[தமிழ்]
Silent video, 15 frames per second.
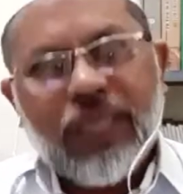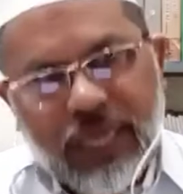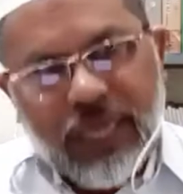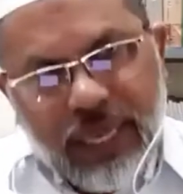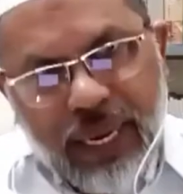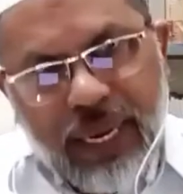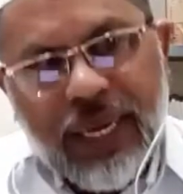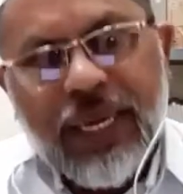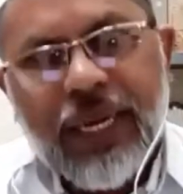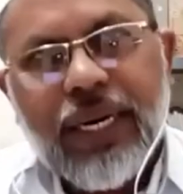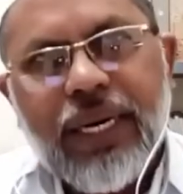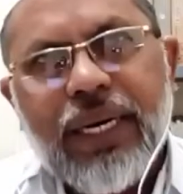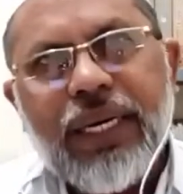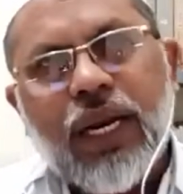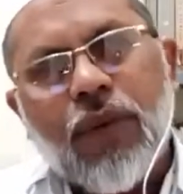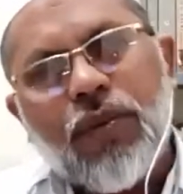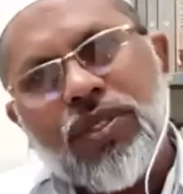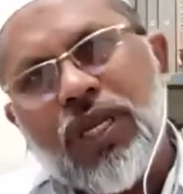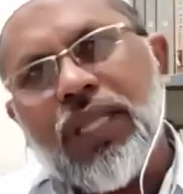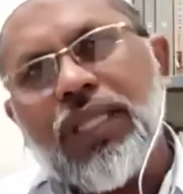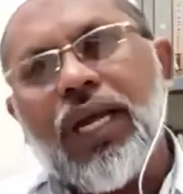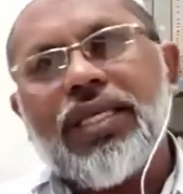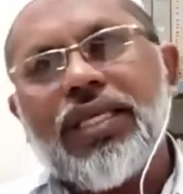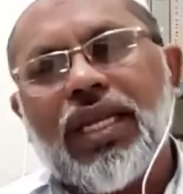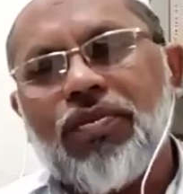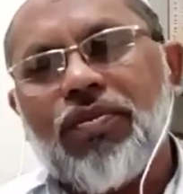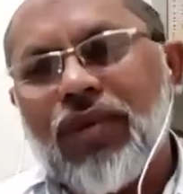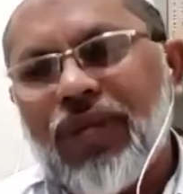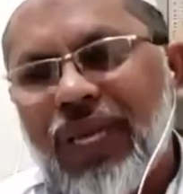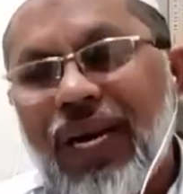சில நேரங்களில் நபிசல்லா
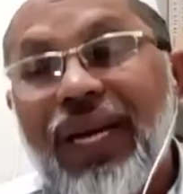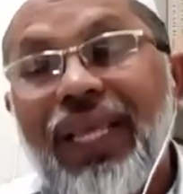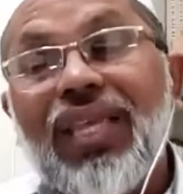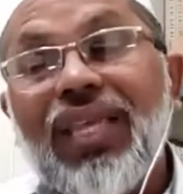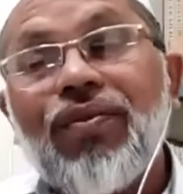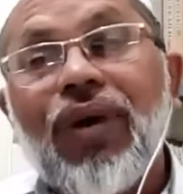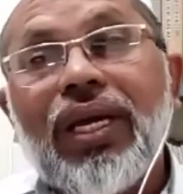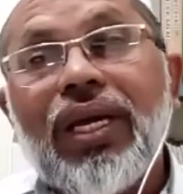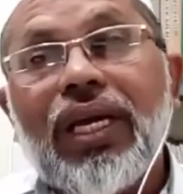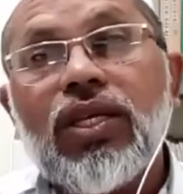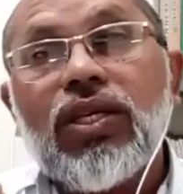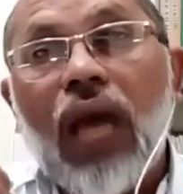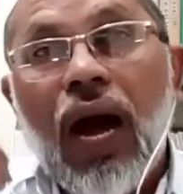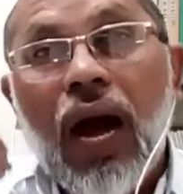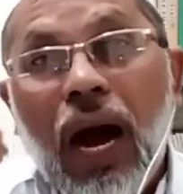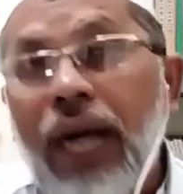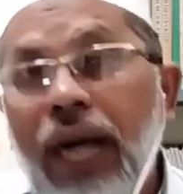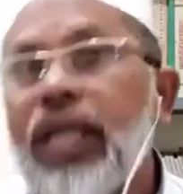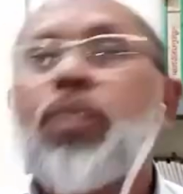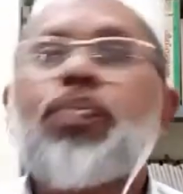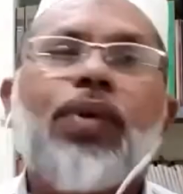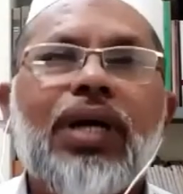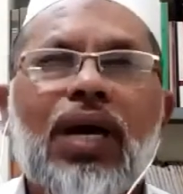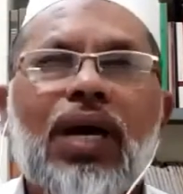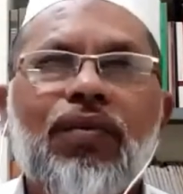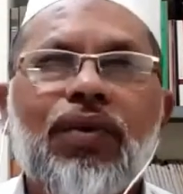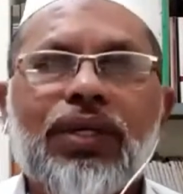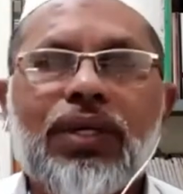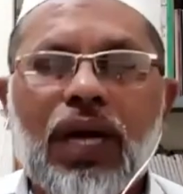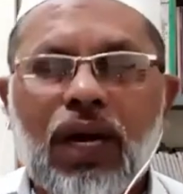அலிஸ்லாம் எழுதி வைக்க ஆர்டர்
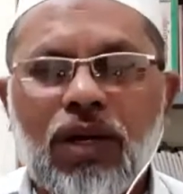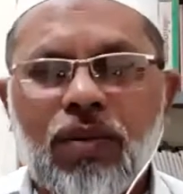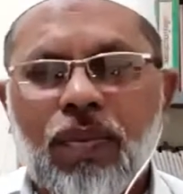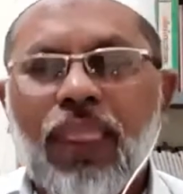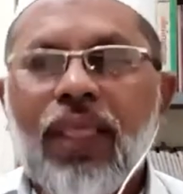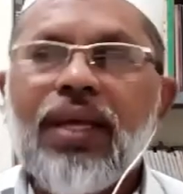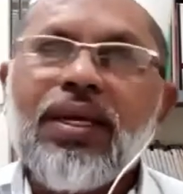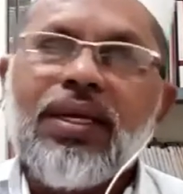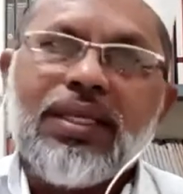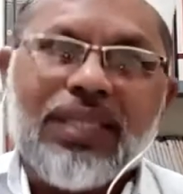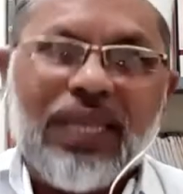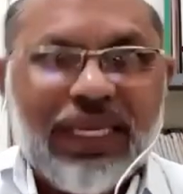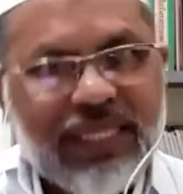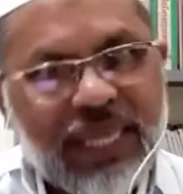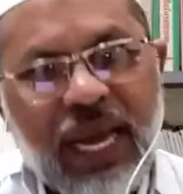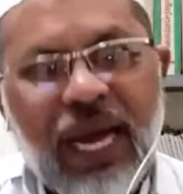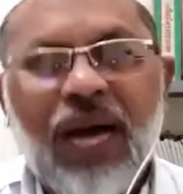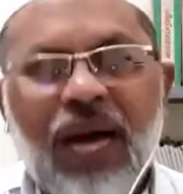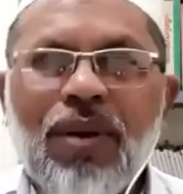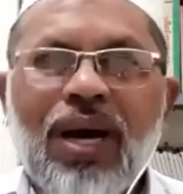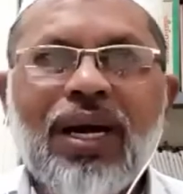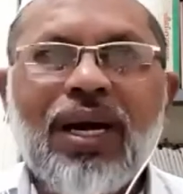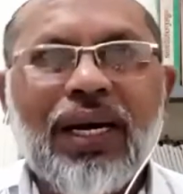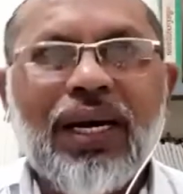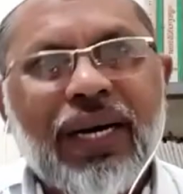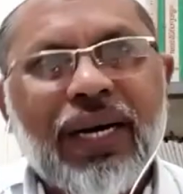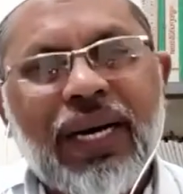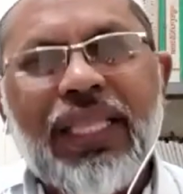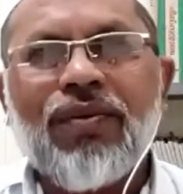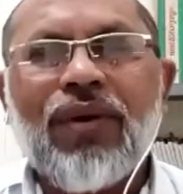பண்ணாவிட்டாலும் சில சஹாபாக்கள்
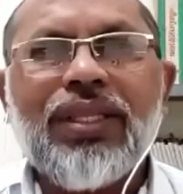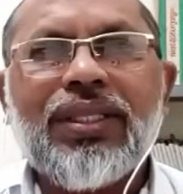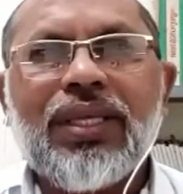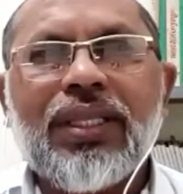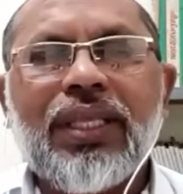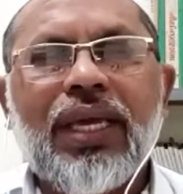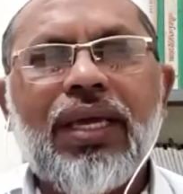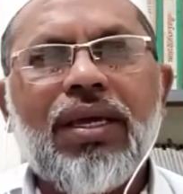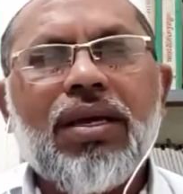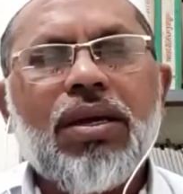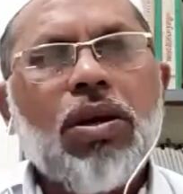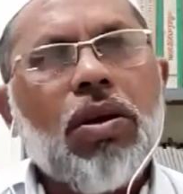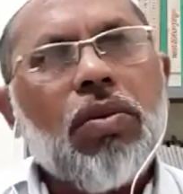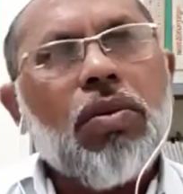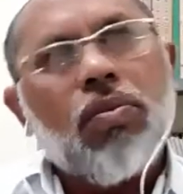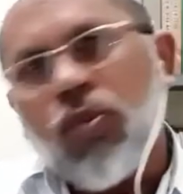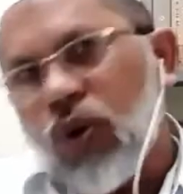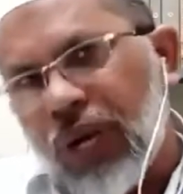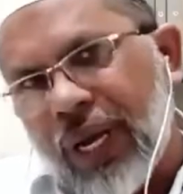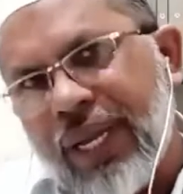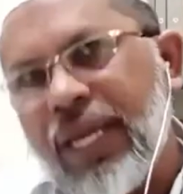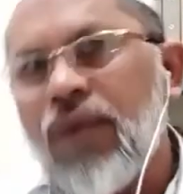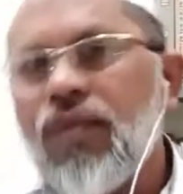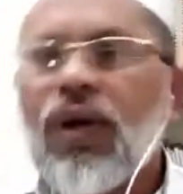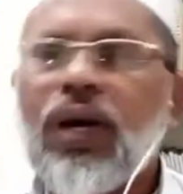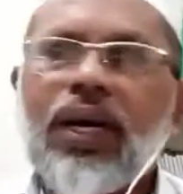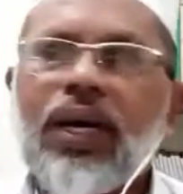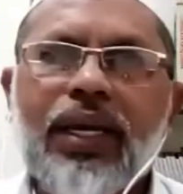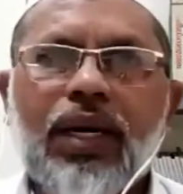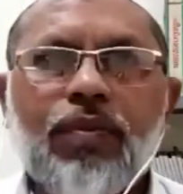எழுதி வைத்ததை
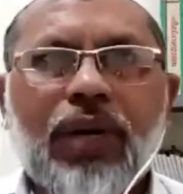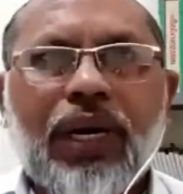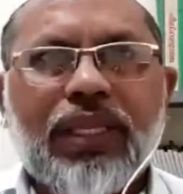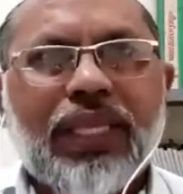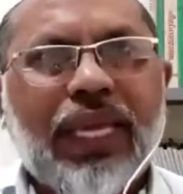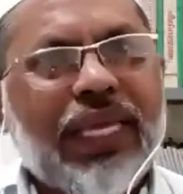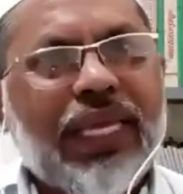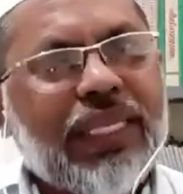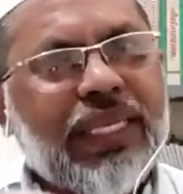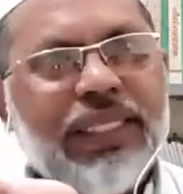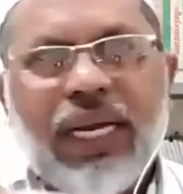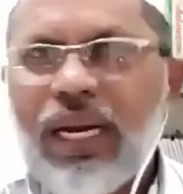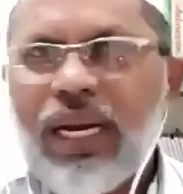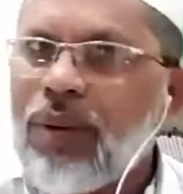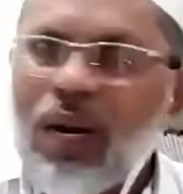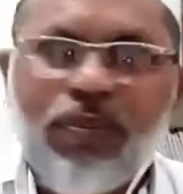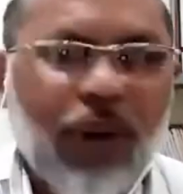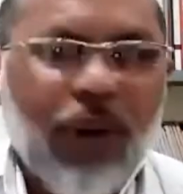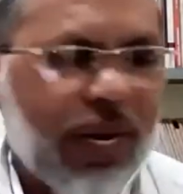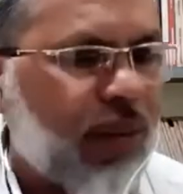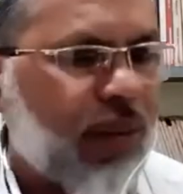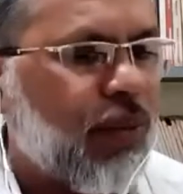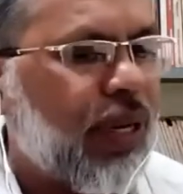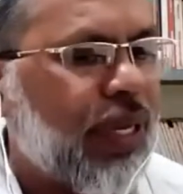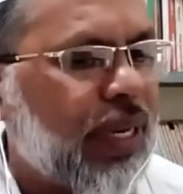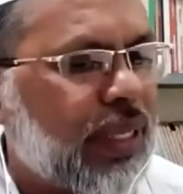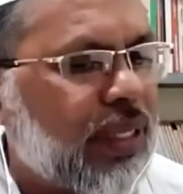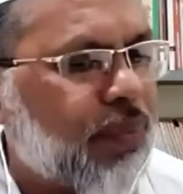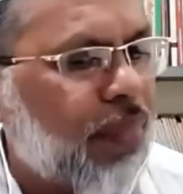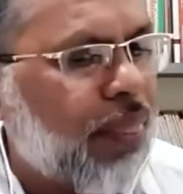முடக்கவில்லை என்கிற செய்தி தான் நம்மளால் பார்க்க
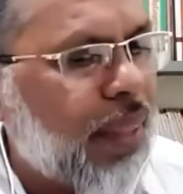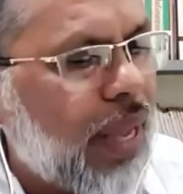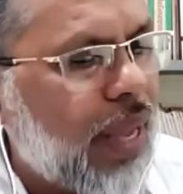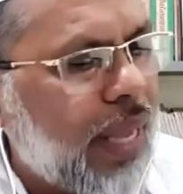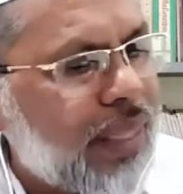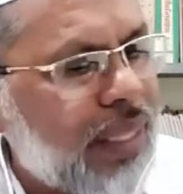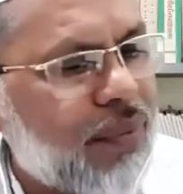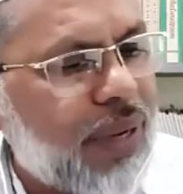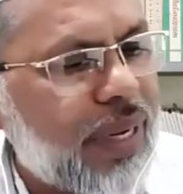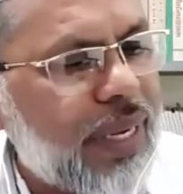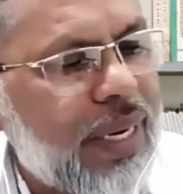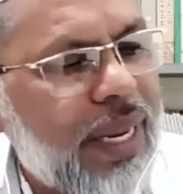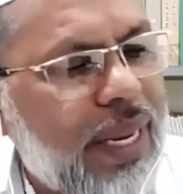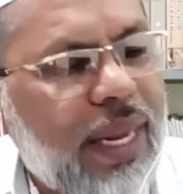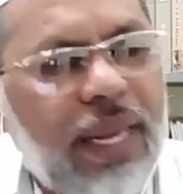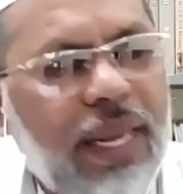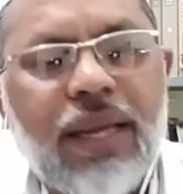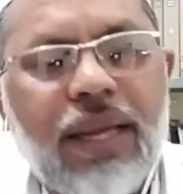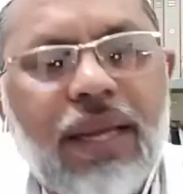முடிகிறது அந்த வகையில்